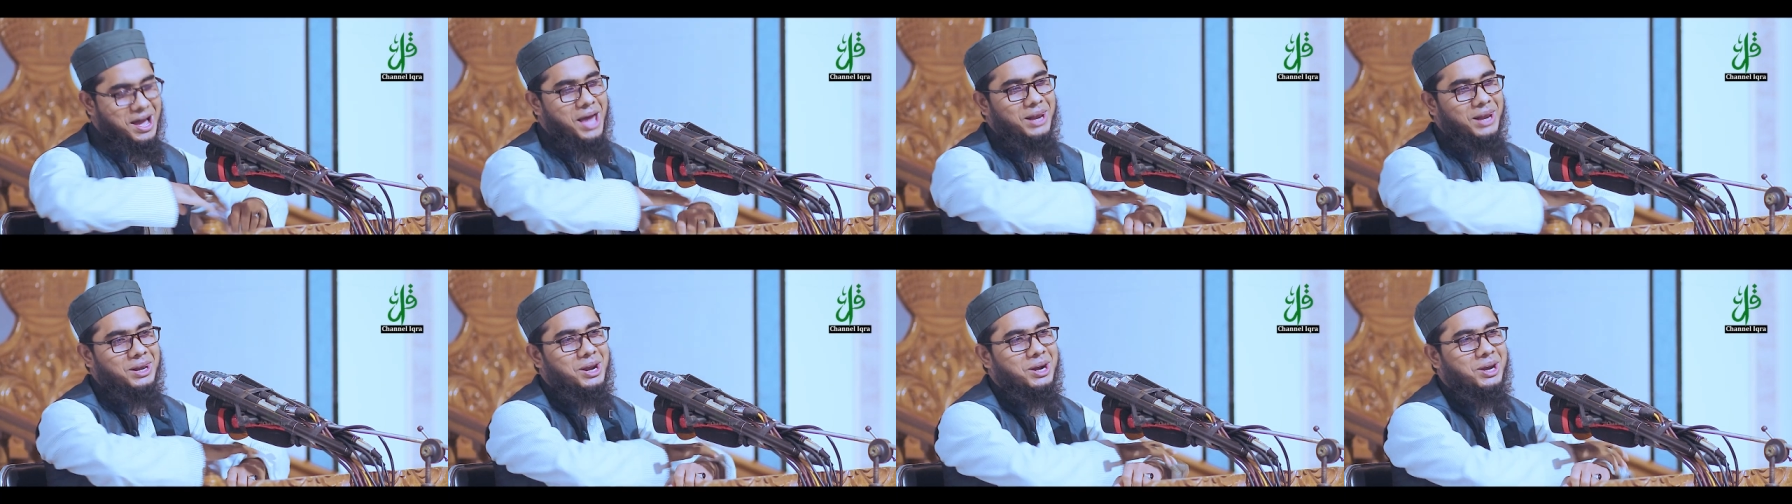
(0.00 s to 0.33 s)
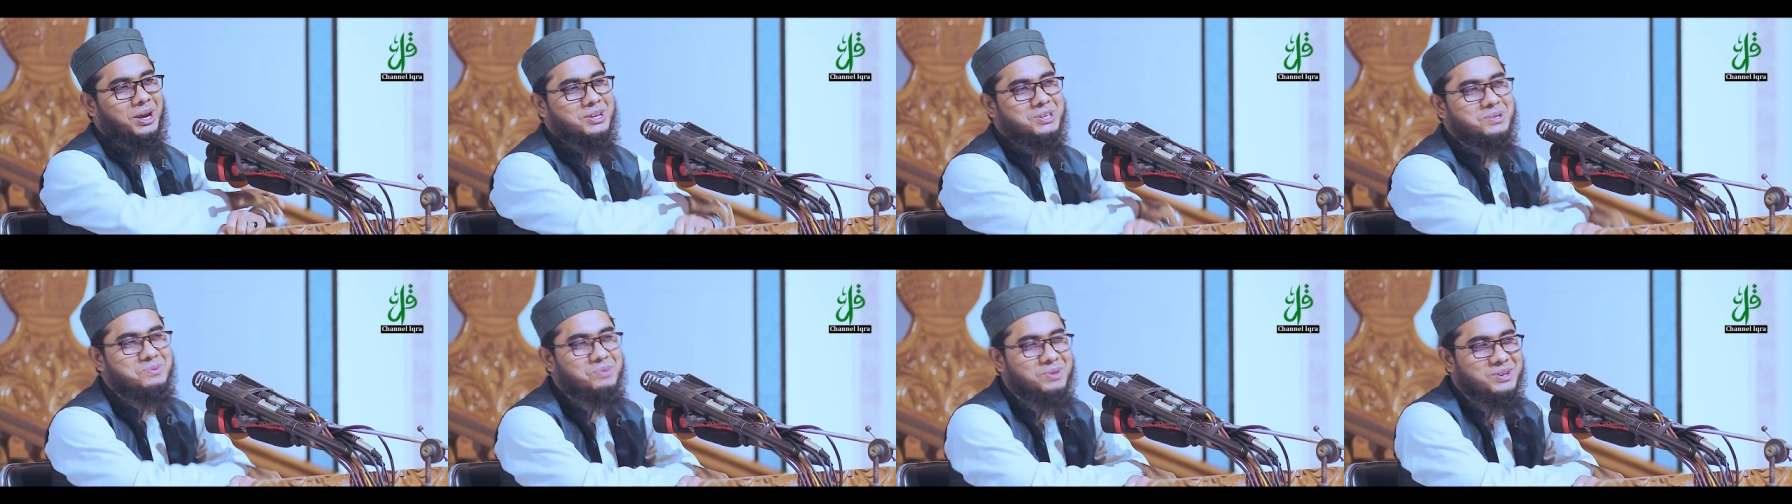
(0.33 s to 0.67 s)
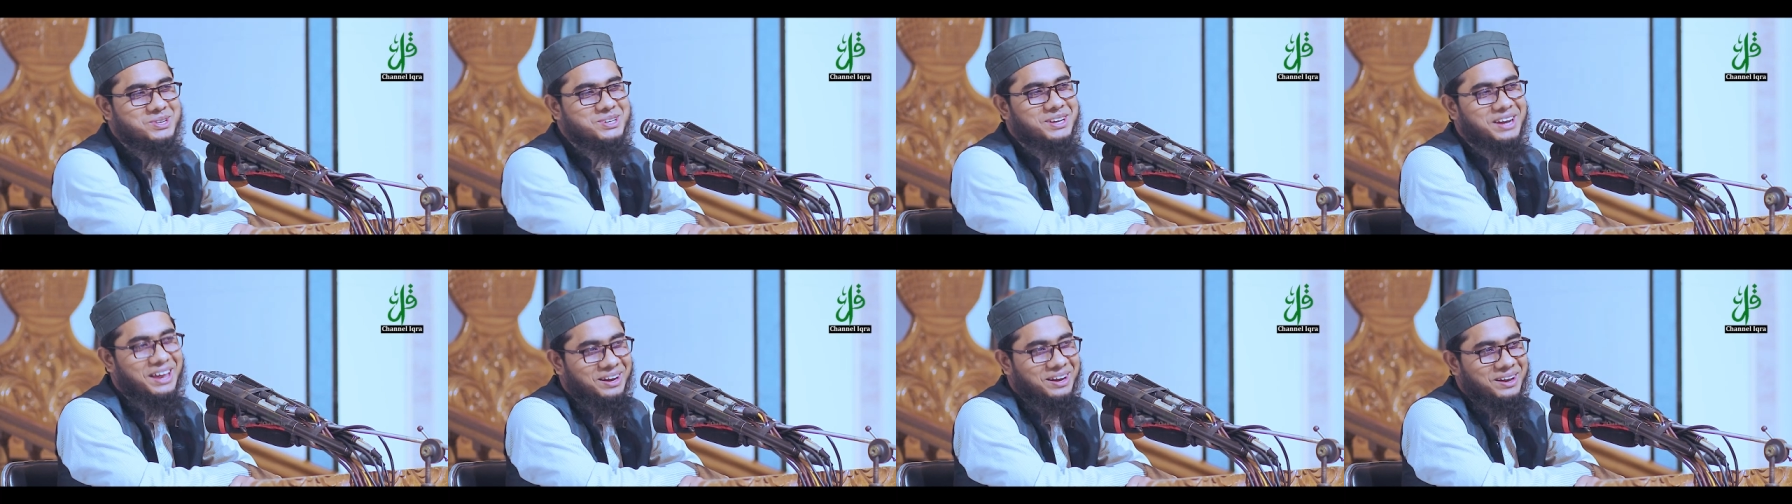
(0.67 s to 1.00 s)
আল্লাহর কাছে
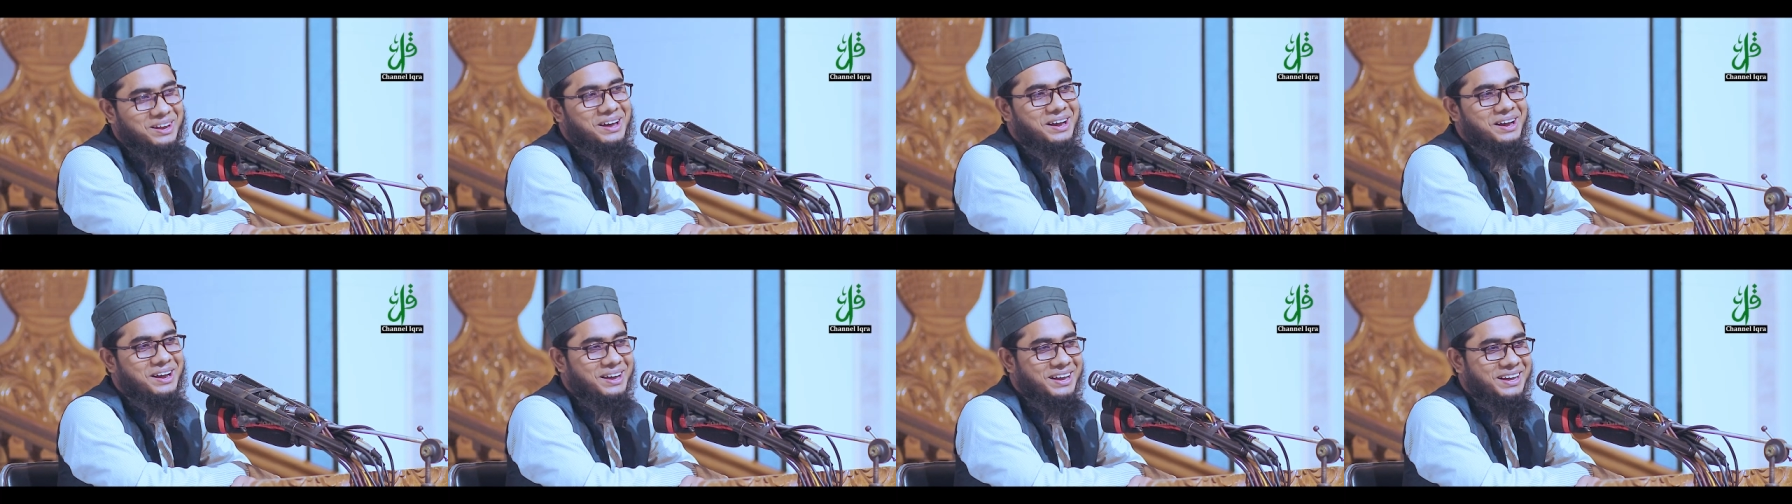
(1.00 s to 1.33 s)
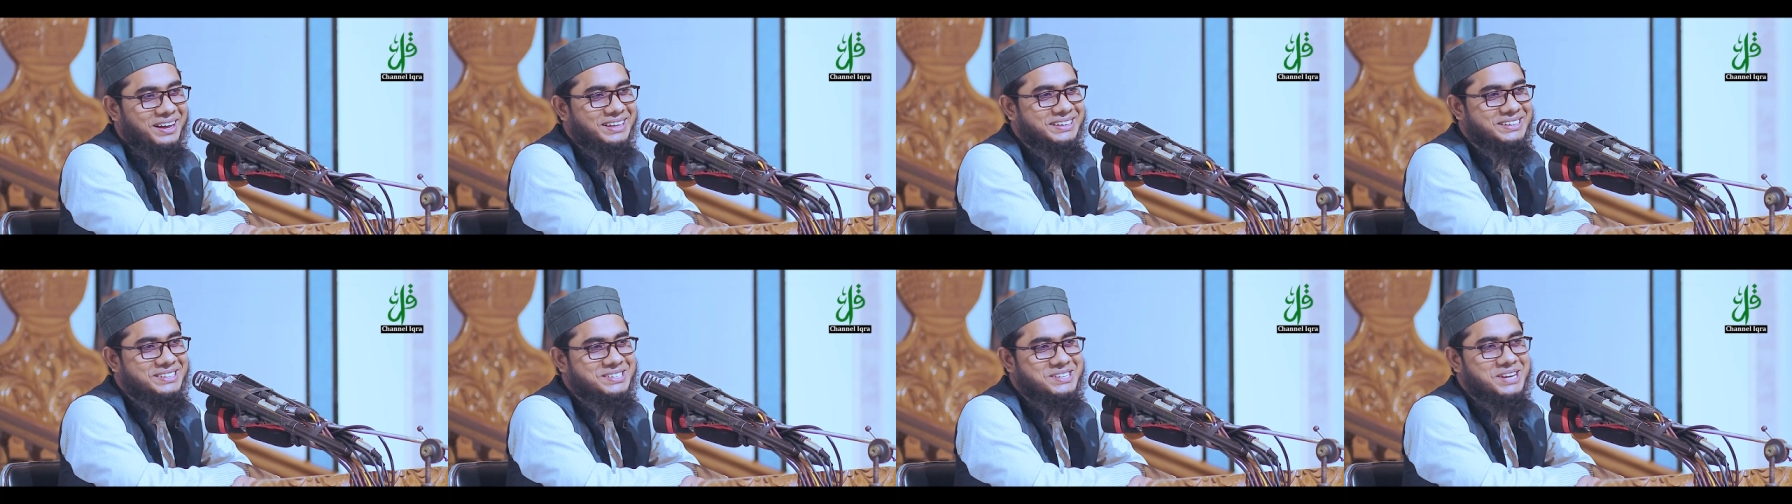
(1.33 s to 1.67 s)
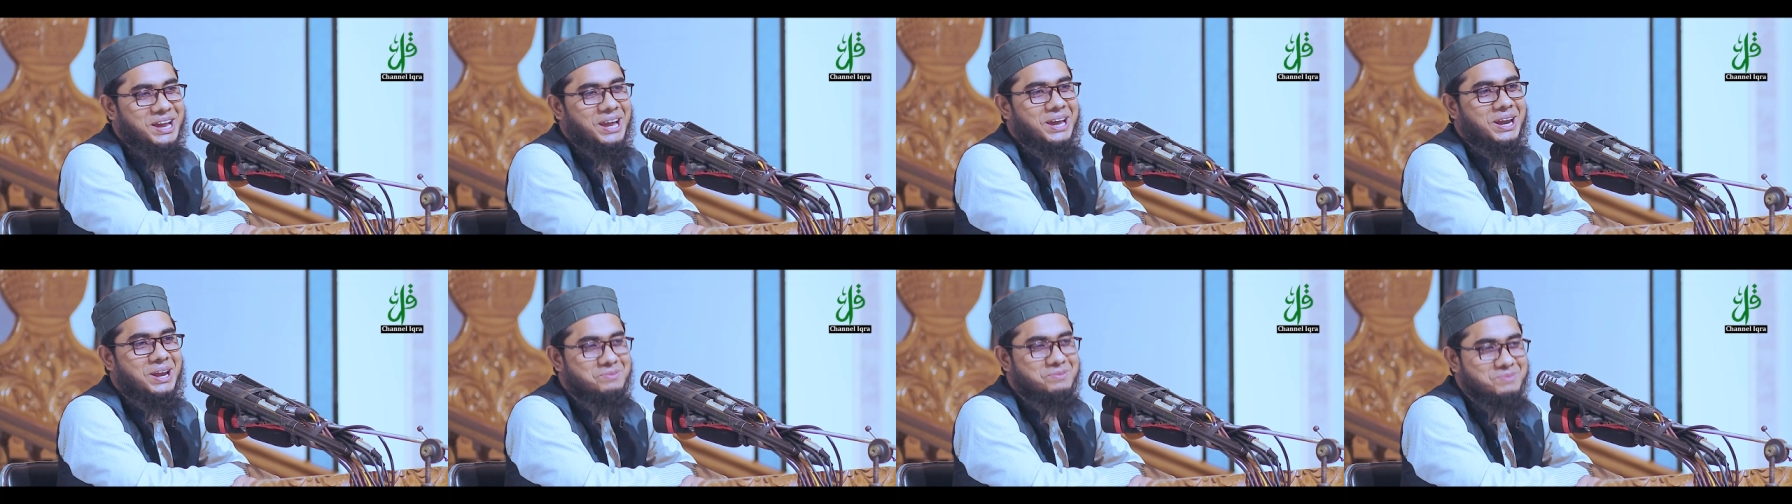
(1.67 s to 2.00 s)
বলছেন আল্লাহ
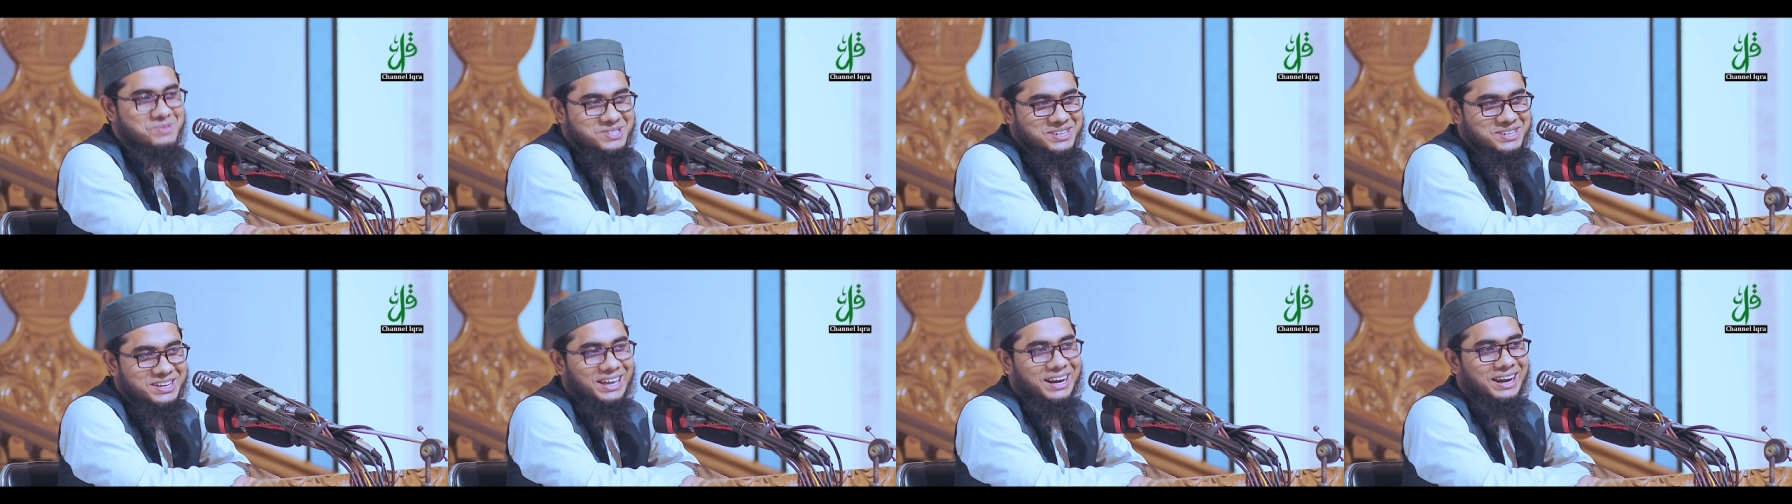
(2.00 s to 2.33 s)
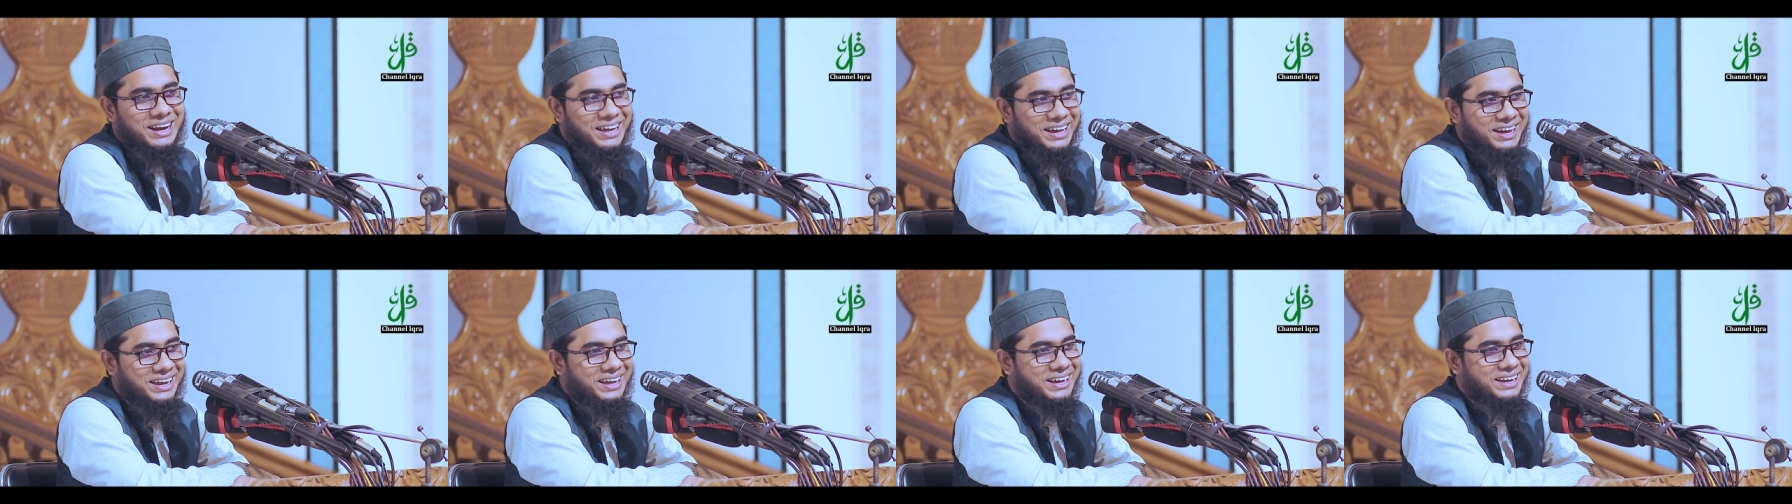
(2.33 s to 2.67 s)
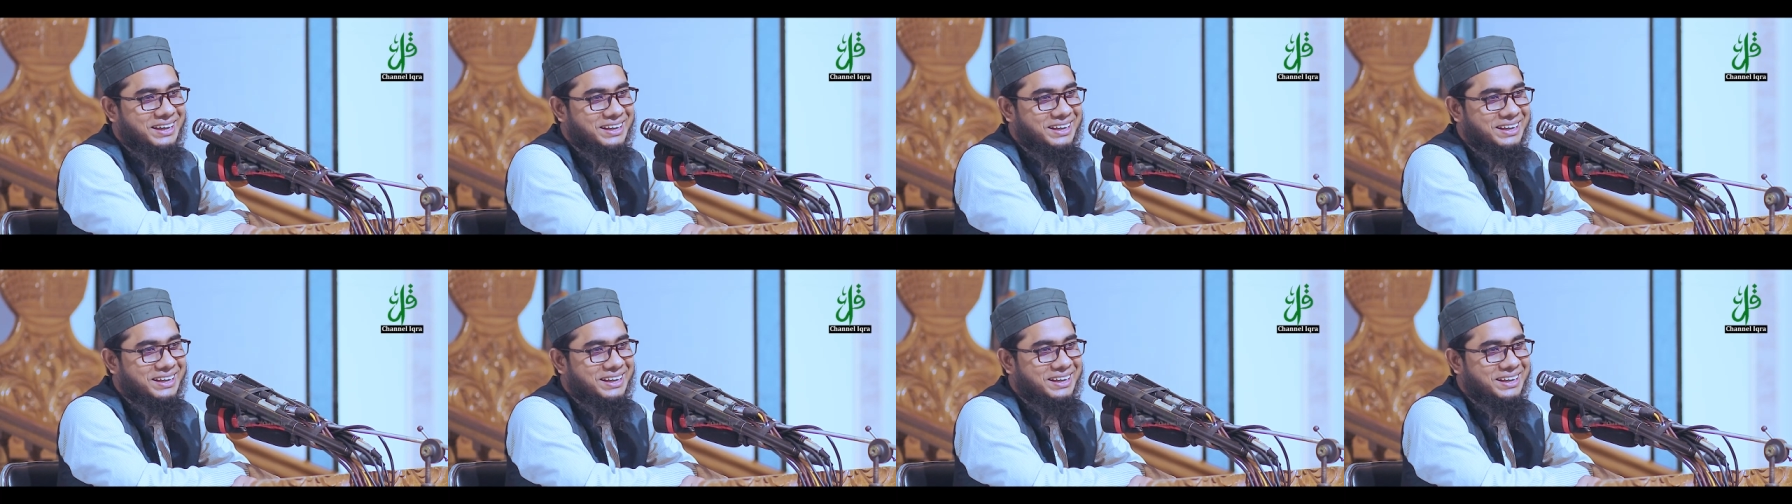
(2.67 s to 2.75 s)
চাইলাম ছেলে